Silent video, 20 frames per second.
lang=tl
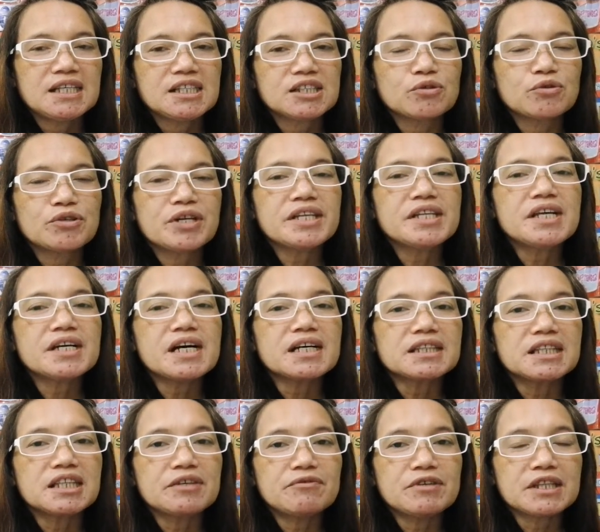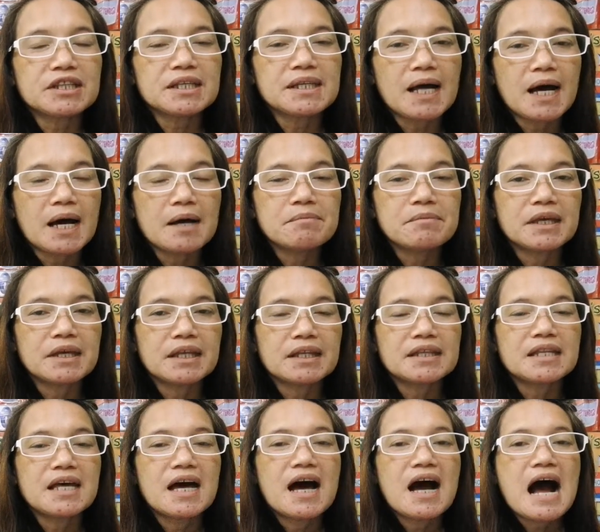So, yan ang activity
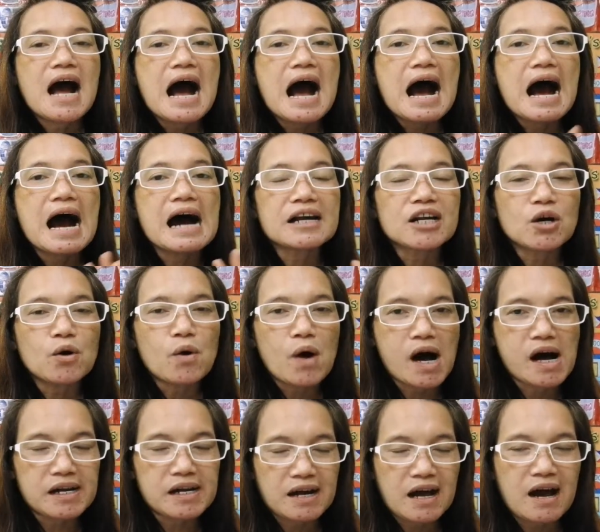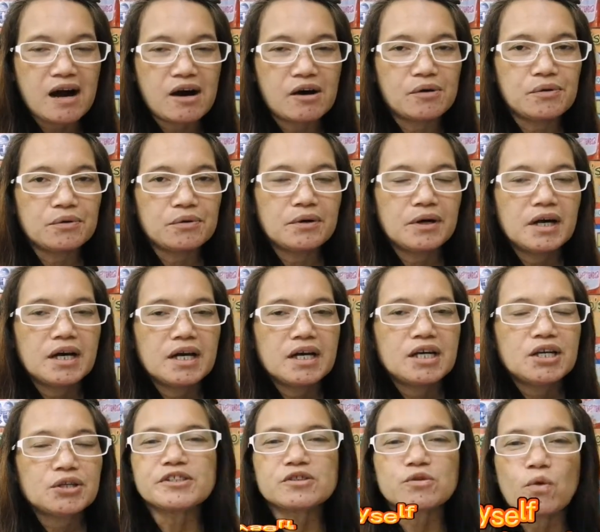namin araw-araw.
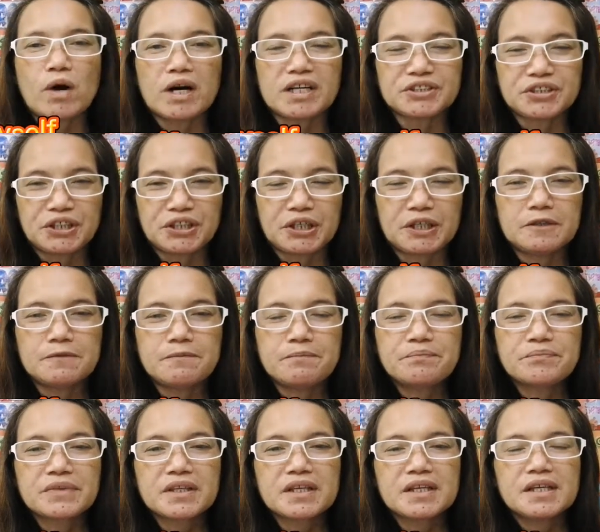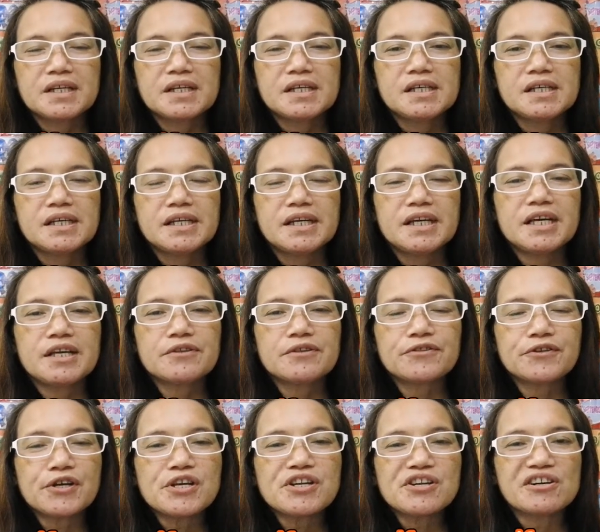First quarter,
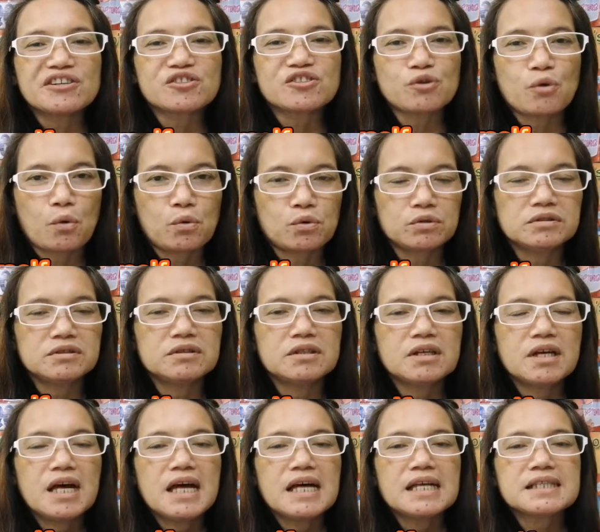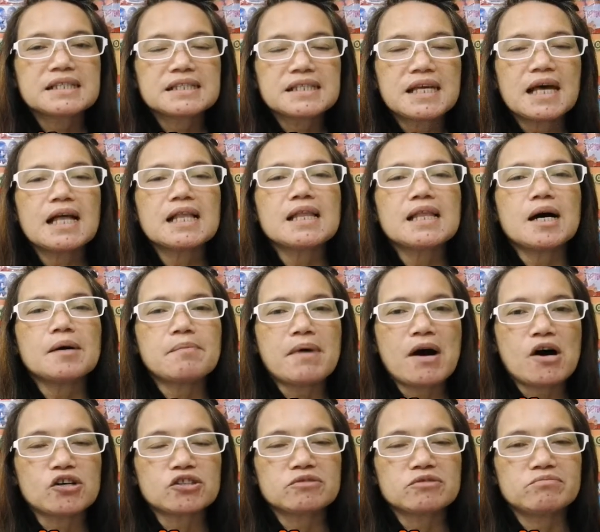in 3 years old, tell
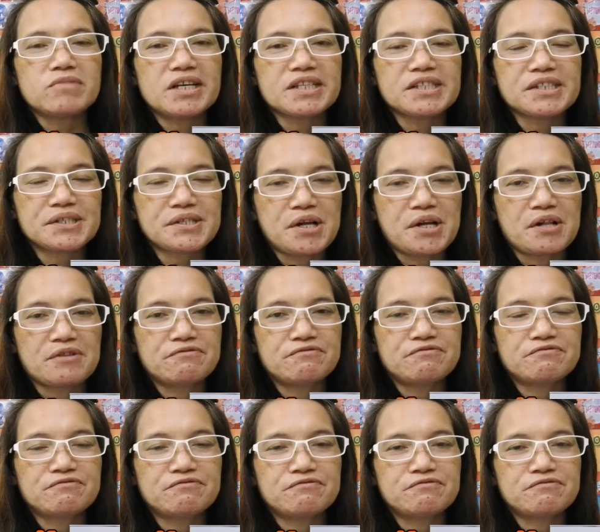about myself.